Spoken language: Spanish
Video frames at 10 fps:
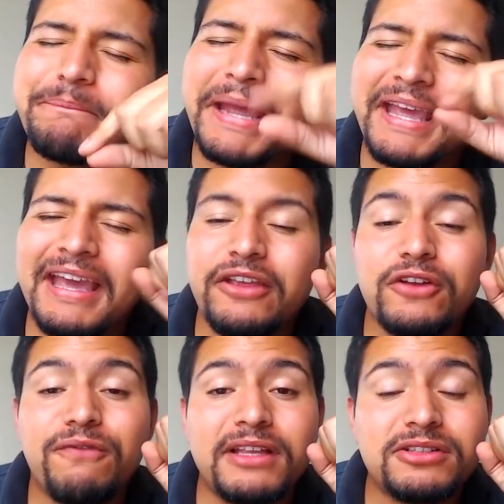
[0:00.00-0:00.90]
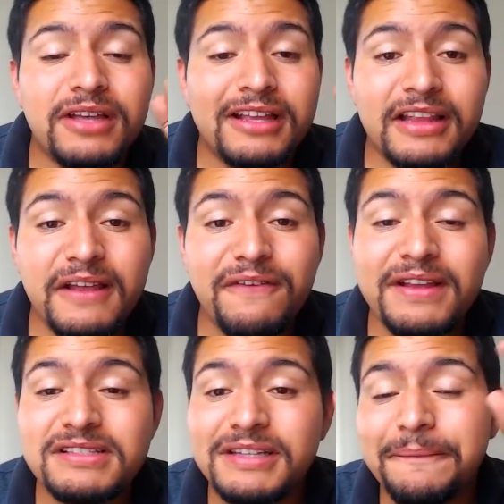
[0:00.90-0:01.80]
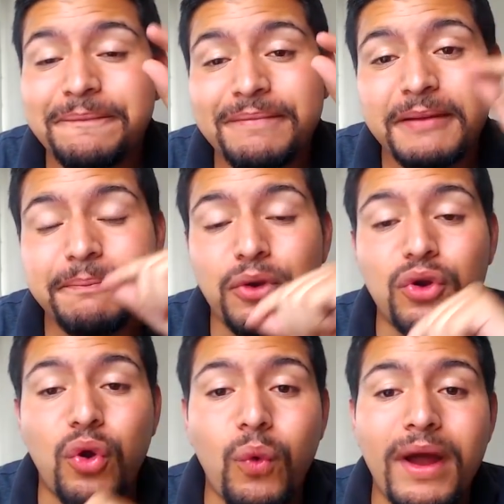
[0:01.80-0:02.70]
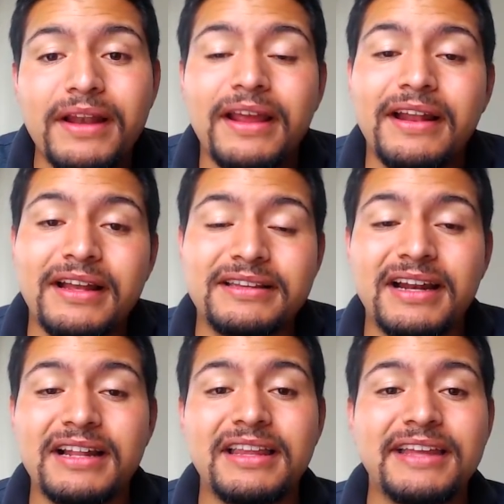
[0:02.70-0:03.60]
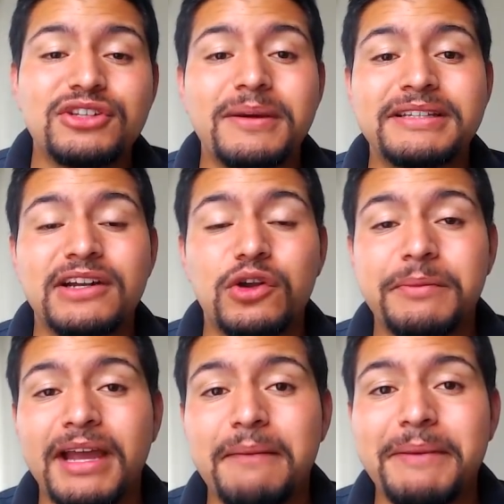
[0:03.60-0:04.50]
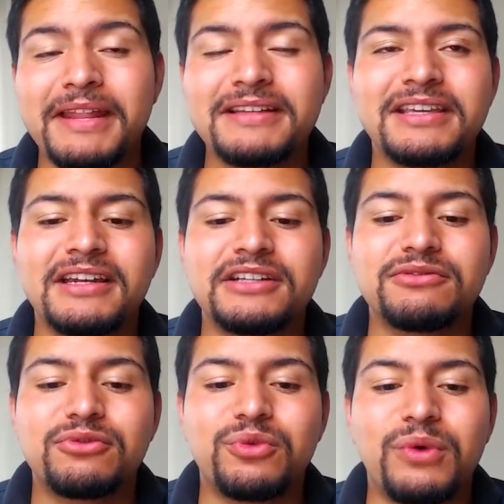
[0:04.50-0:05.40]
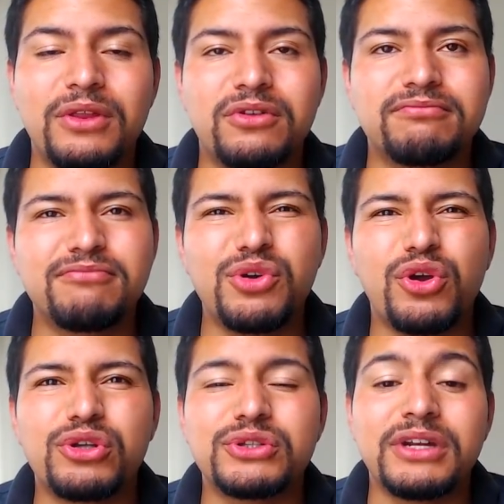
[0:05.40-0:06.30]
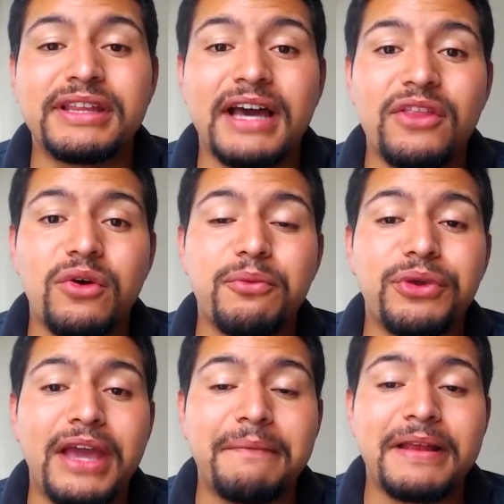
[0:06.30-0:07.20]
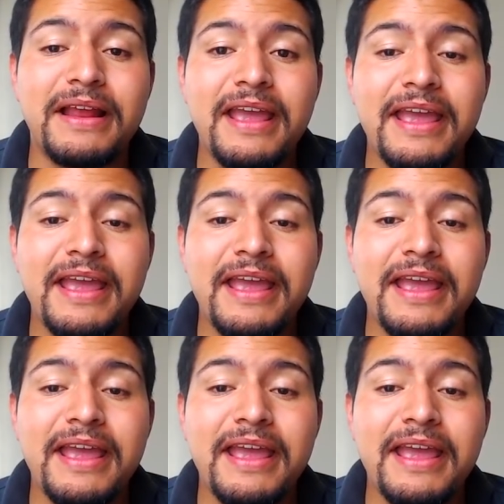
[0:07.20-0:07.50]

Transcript: pequeños fallos en defensa por lo cual el lateral derecho va a ser la hormiga Paredes, quien es un jugador muy consolidado, muy hábil,